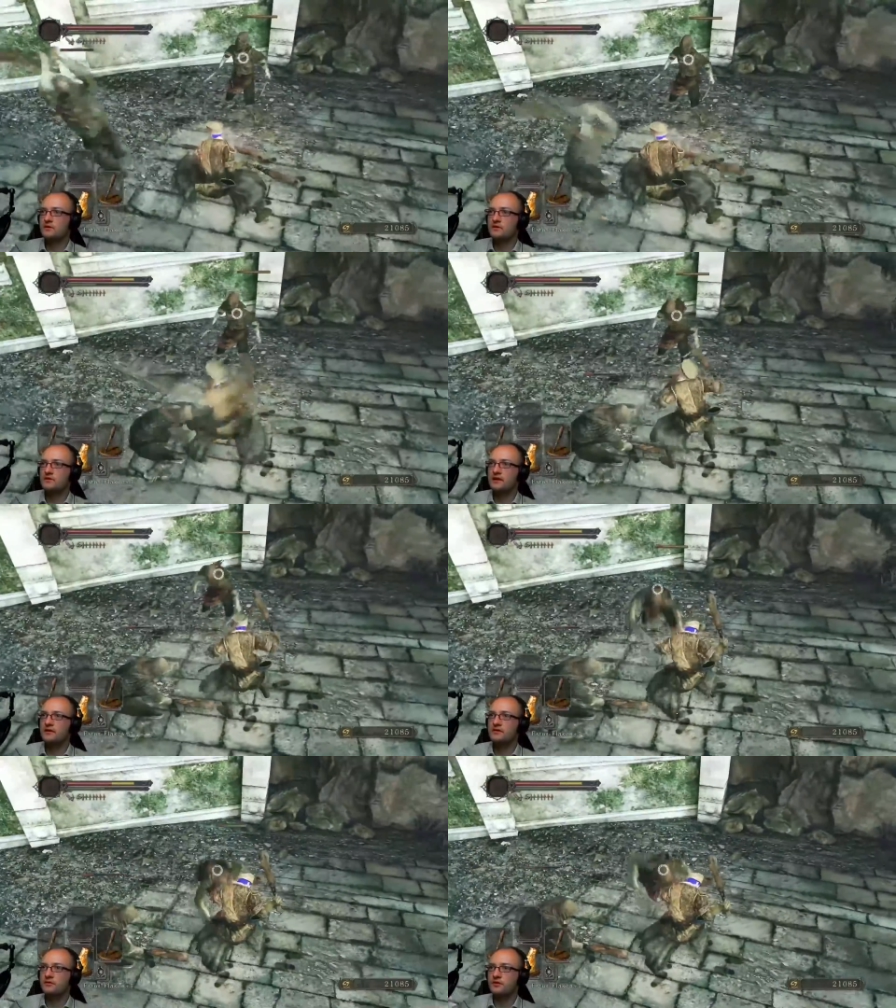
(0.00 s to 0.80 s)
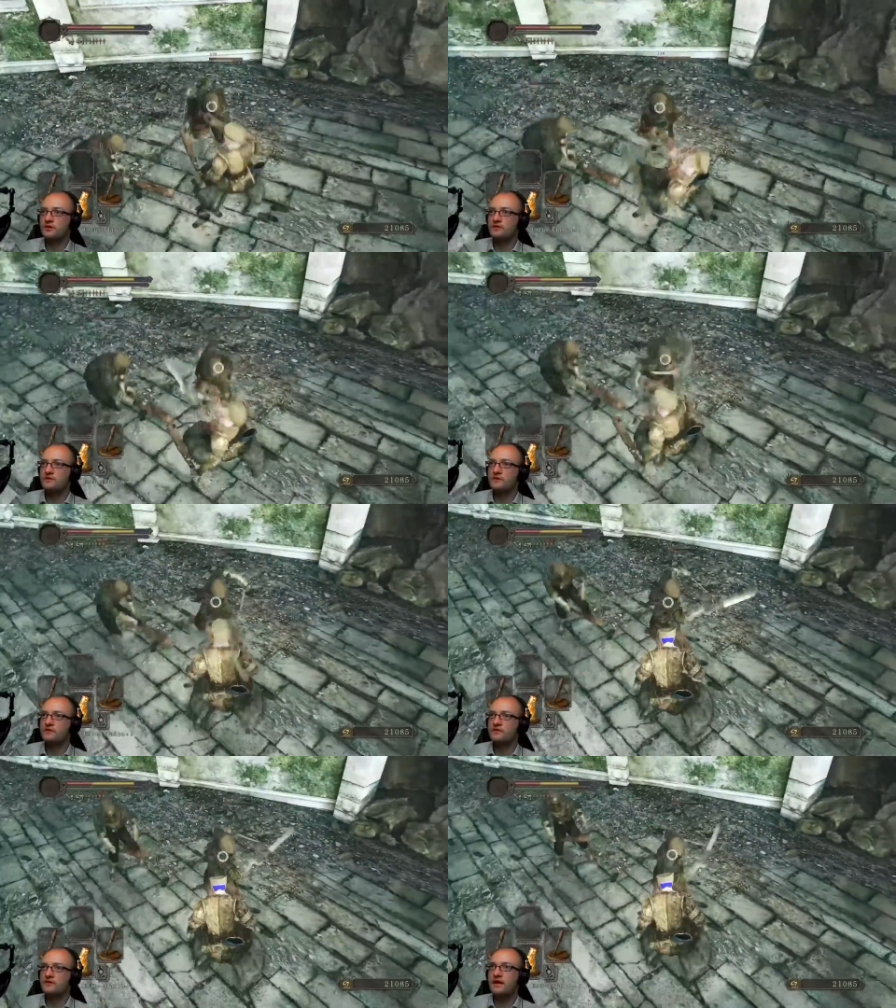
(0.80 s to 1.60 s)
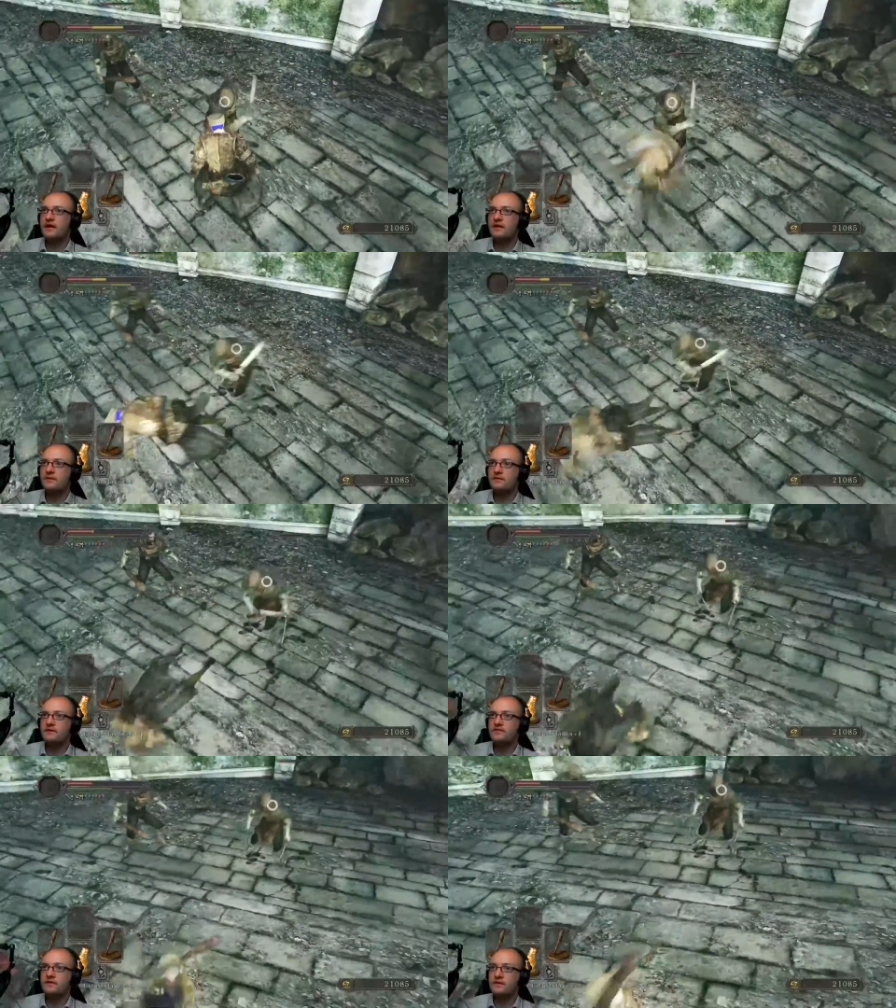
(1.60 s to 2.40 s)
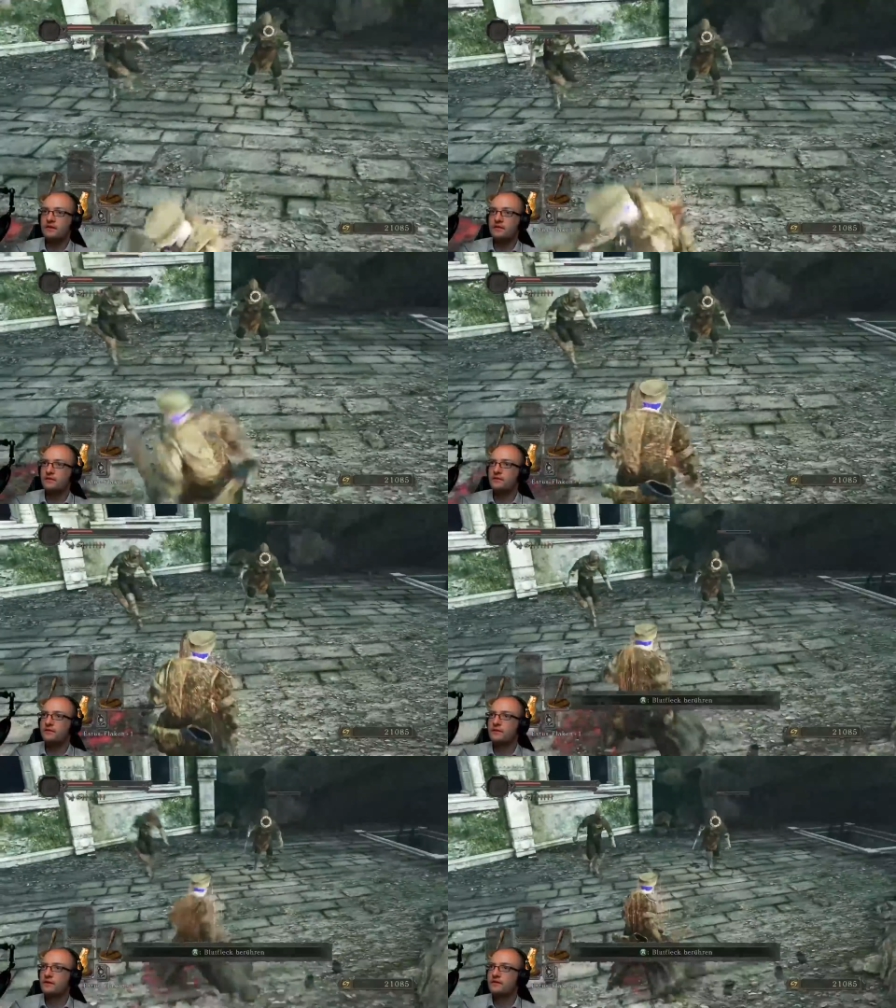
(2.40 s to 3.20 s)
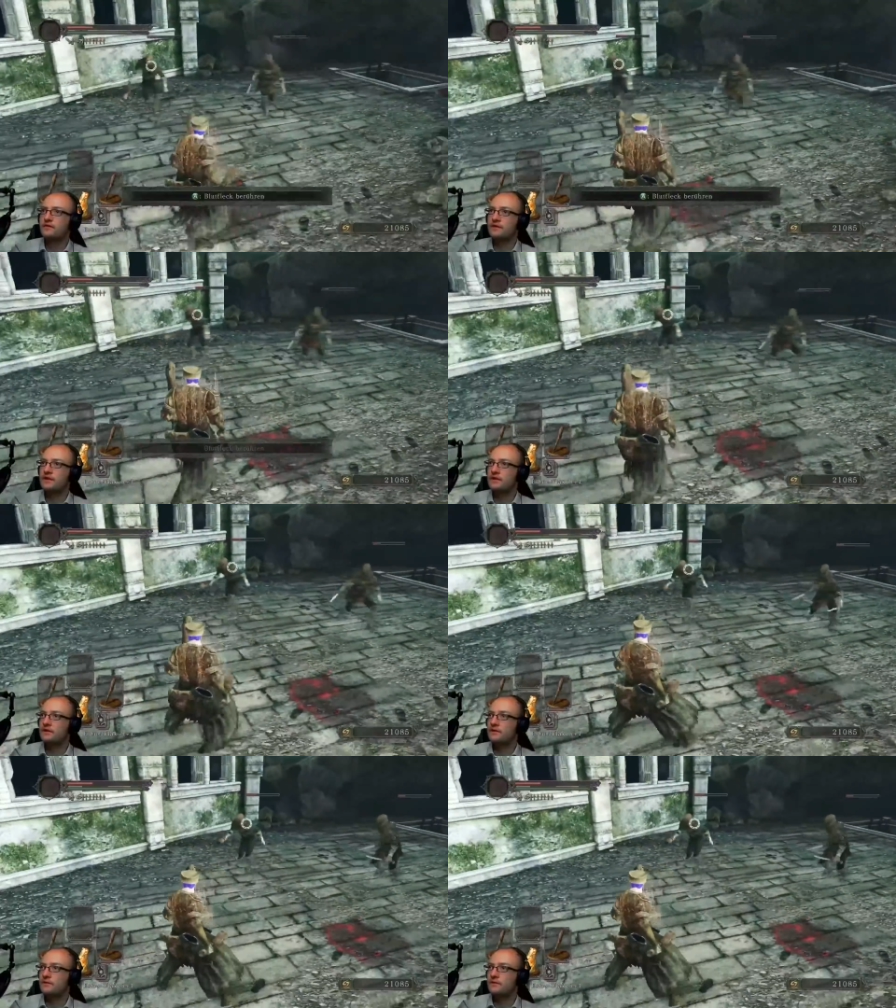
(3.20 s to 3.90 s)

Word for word: Der ist ja eigentlich runtergefallen gewesen. Ey, ey, weg, weg, weg. Frech.